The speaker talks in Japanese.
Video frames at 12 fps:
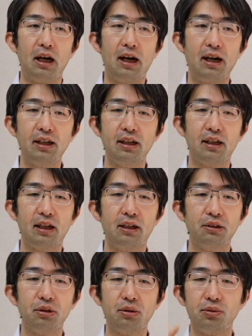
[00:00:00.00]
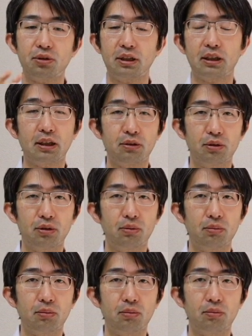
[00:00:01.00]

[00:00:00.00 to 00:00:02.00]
あれあの時ぶつけたの